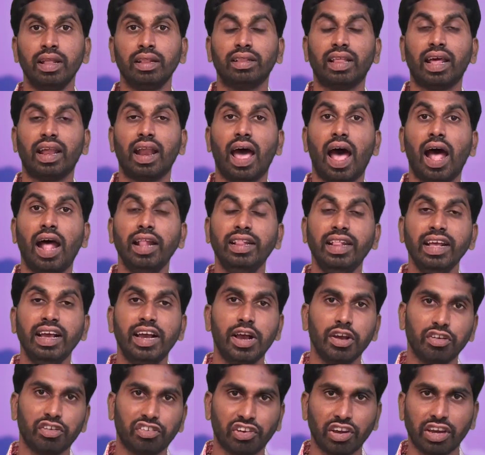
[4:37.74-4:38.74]
తన
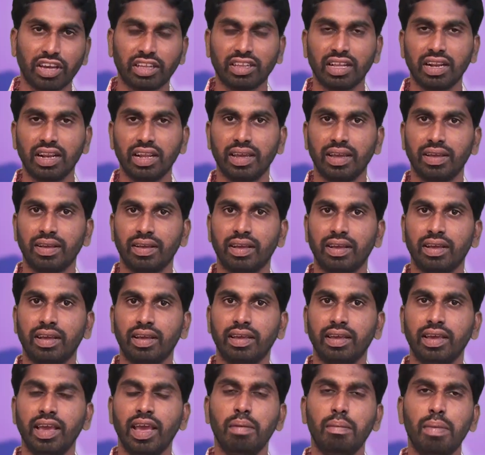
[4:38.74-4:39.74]
అధిక శక్తిని
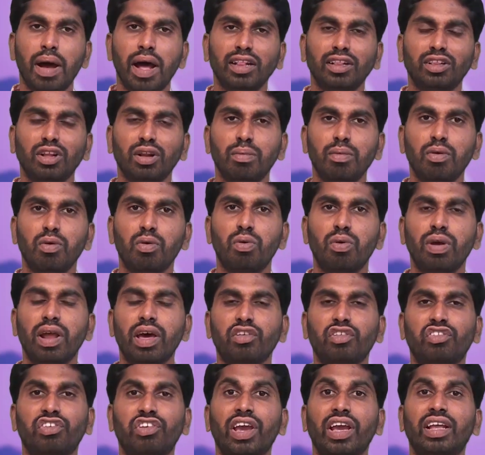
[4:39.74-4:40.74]
ఏమాత్రము కూడా
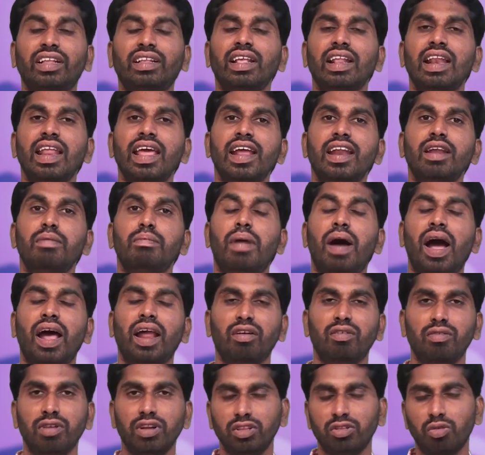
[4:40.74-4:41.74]
శక్తి లేని
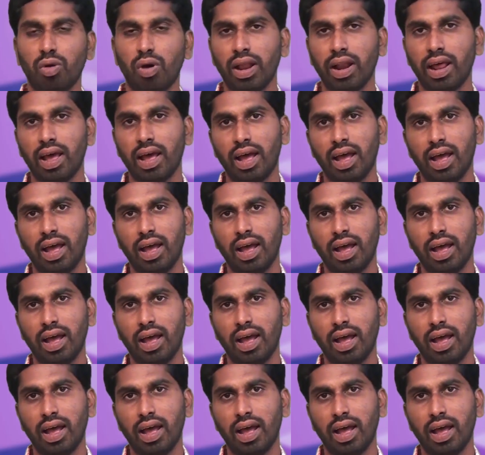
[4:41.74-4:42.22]
మానవుని ద్వారా